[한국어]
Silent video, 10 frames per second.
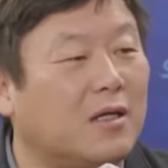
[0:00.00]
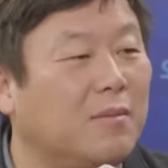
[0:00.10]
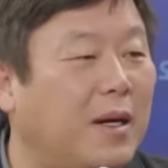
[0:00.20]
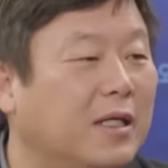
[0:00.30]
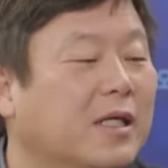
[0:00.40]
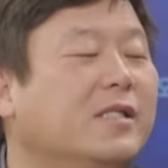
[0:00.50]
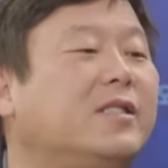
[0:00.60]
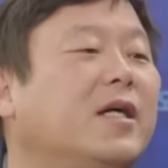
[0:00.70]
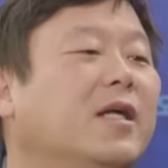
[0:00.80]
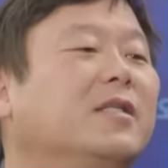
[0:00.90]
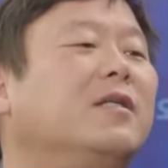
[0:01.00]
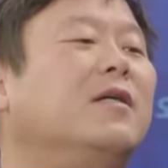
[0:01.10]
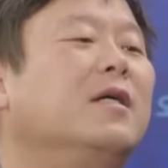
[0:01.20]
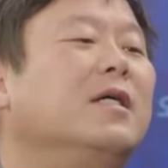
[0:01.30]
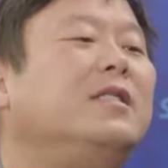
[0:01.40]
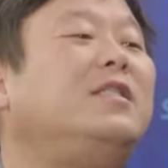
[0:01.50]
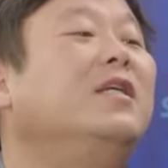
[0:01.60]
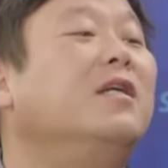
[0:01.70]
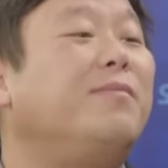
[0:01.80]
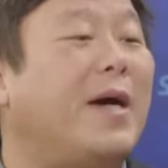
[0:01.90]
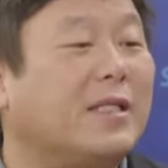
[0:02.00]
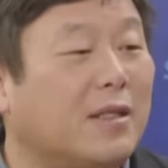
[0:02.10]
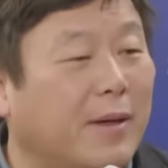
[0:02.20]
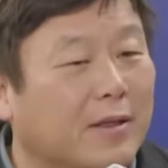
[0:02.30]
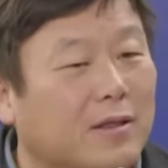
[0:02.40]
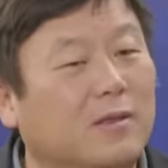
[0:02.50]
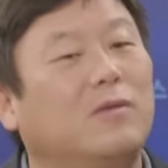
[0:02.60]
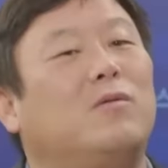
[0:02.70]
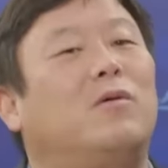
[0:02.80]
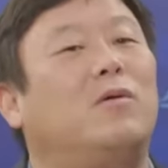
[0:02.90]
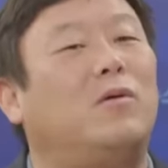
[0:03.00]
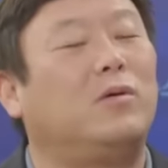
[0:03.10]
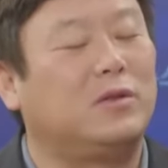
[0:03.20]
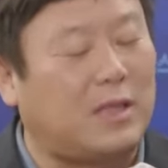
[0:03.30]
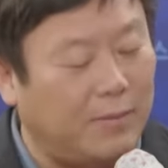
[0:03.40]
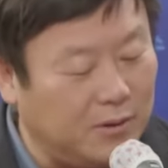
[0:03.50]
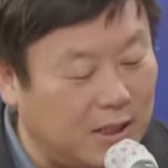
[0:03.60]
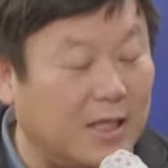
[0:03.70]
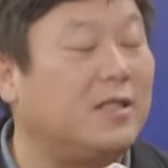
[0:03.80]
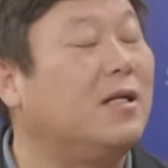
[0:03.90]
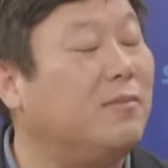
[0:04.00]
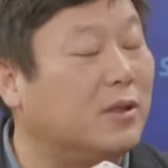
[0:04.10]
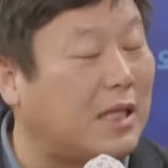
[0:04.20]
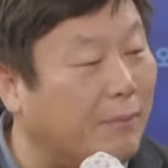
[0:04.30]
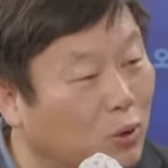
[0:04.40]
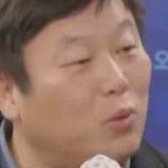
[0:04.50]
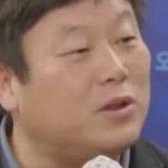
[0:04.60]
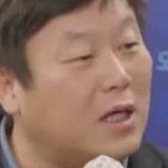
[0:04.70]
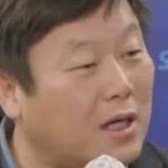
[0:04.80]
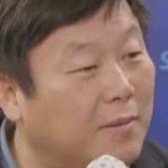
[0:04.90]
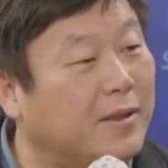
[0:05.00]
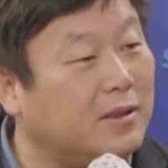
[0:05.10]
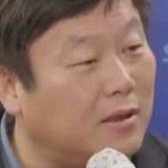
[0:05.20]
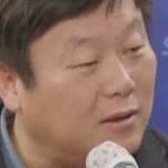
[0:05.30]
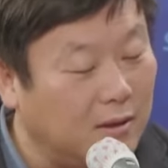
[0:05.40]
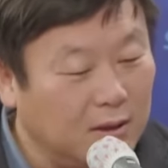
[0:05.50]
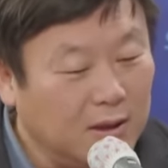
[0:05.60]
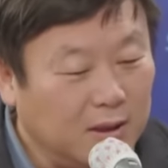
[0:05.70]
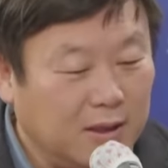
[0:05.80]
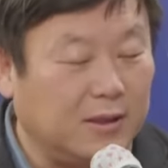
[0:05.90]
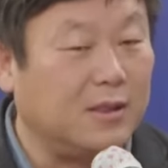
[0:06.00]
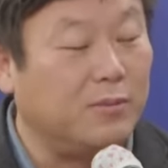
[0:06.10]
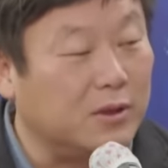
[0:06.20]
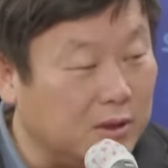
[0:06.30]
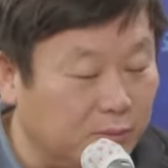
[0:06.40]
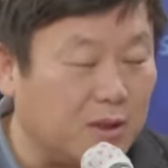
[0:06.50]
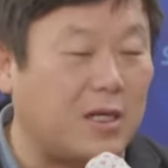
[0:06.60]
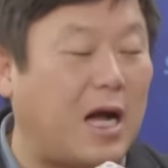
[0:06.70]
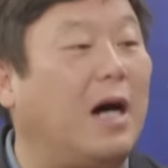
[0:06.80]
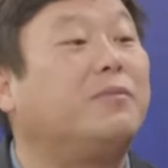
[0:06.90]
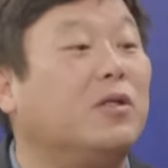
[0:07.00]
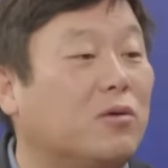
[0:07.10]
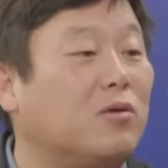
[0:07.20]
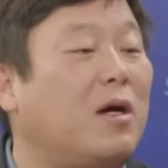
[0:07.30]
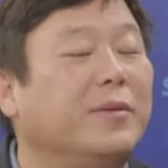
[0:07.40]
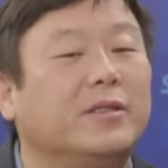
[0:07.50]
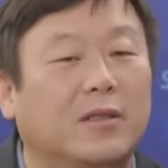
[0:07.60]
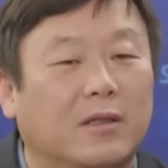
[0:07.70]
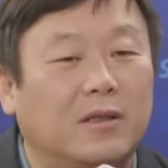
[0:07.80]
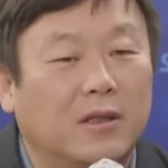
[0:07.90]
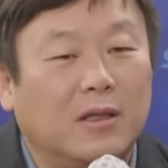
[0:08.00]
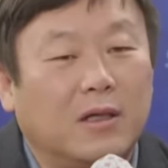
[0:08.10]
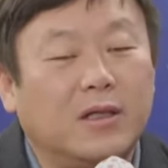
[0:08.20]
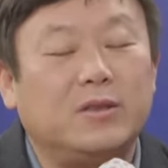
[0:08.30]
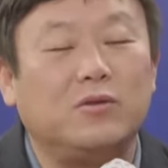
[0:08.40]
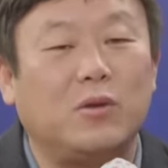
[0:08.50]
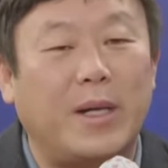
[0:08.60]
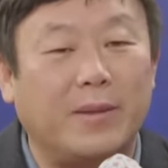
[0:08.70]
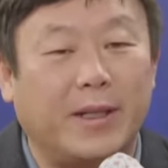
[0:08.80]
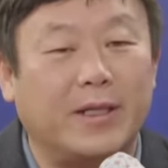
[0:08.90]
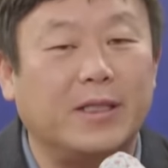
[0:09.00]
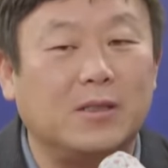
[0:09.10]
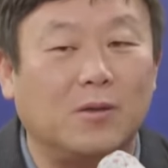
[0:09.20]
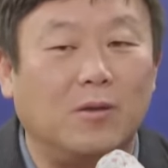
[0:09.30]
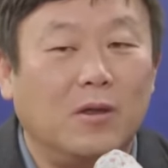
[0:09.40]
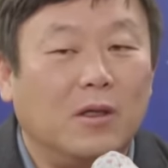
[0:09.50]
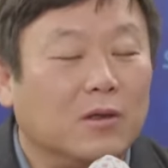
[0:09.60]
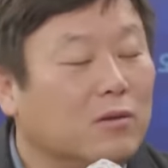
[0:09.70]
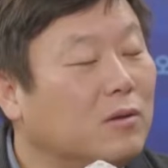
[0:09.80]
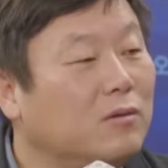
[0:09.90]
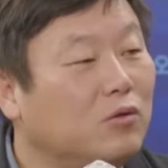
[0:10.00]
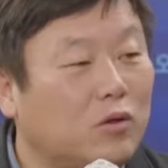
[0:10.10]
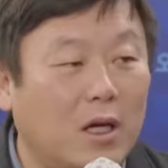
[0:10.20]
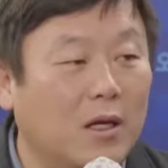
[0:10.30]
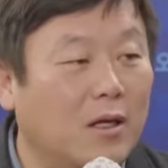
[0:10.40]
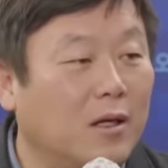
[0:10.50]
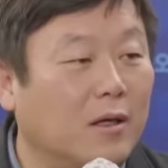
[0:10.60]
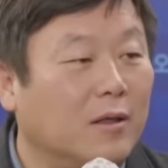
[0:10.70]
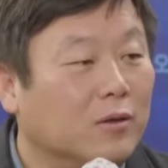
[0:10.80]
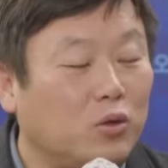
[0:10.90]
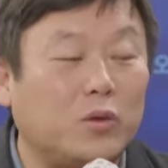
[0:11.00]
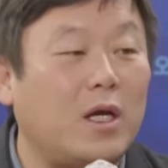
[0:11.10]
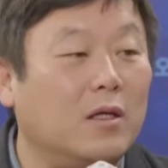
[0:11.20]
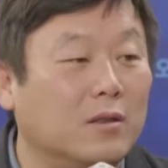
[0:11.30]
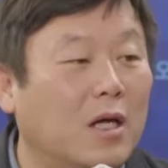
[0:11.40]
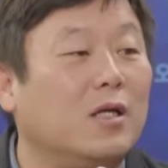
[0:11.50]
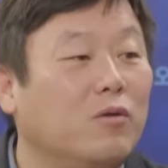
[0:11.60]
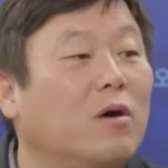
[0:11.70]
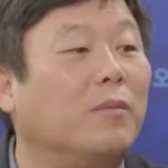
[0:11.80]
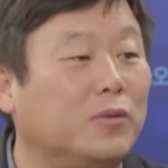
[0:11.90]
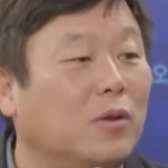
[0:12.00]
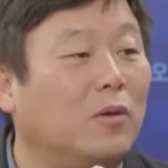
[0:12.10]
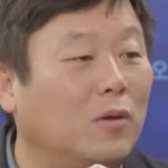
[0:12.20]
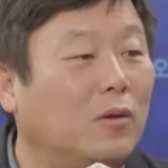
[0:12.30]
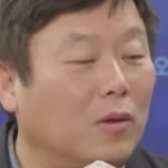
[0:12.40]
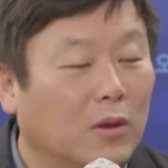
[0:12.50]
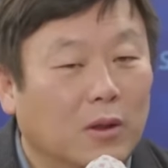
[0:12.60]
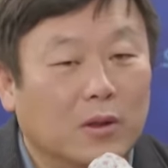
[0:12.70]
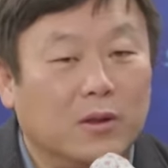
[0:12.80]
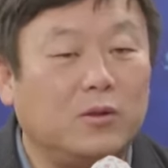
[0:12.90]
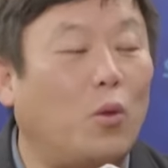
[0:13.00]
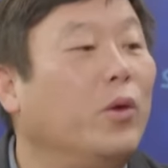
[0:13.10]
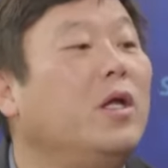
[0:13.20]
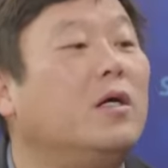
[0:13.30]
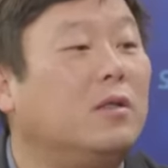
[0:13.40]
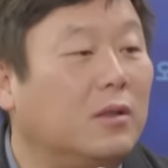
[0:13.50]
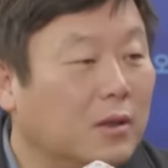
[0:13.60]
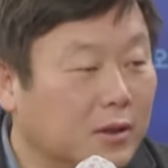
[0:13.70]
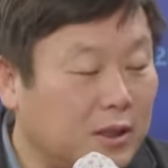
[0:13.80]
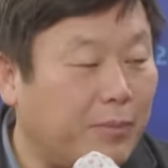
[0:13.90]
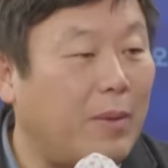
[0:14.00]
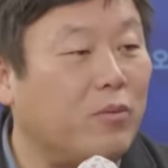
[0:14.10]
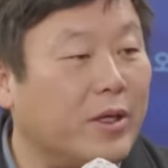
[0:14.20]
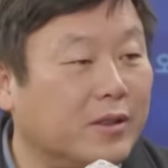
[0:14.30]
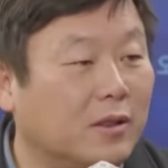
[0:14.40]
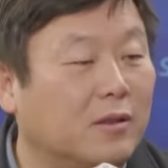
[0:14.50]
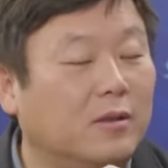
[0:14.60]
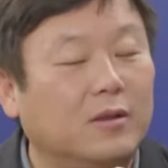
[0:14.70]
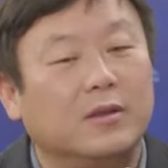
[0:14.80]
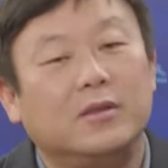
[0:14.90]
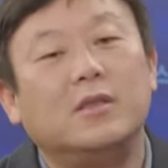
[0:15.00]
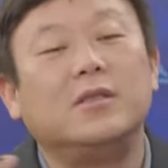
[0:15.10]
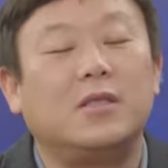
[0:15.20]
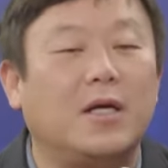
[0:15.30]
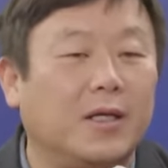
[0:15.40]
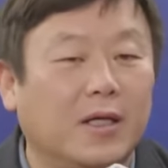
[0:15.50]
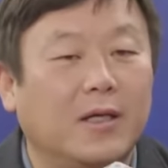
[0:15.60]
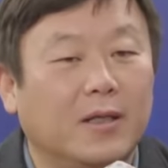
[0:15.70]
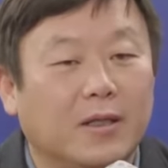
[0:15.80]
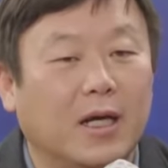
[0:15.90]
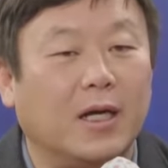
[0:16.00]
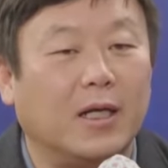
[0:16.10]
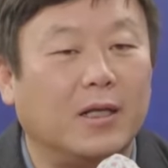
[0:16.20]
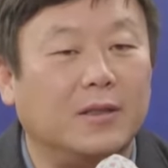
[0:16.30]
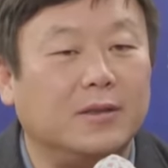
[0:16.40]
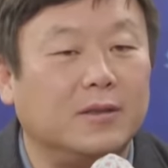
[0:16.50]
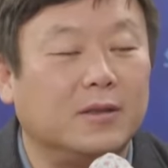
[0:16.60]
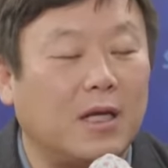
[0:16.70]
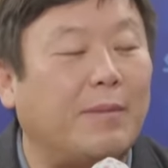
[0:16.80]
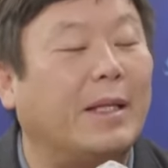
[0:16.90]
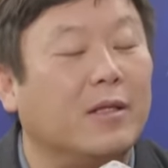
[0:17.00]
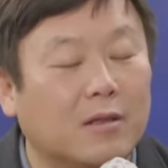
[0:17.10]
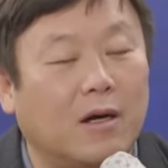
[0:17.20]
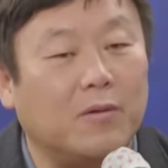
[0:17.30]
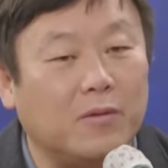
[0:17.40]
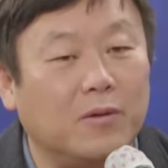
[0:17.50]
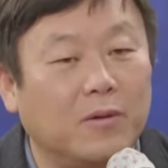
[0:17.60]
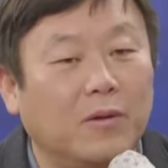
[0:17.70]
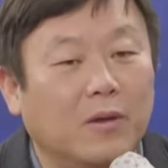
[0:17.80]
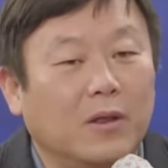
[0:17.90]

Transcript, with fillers: 걸 막 10시간 해서 음. 진을 빠지게 만들고 음. 자, 예전에 뭐 잠도 못 자게 음. 하면서 음, 음. 예전에 뭐 심지어 강압적으로도 하면서 음. 허위 진술도 많이 받아냈죠. 그런 수사에 조사에 응할 이유가 없죠. 그러니까 그래서 오히려 예. 재판부에서 예. 성실하게 이야기하는 게 맞는 것 같고요.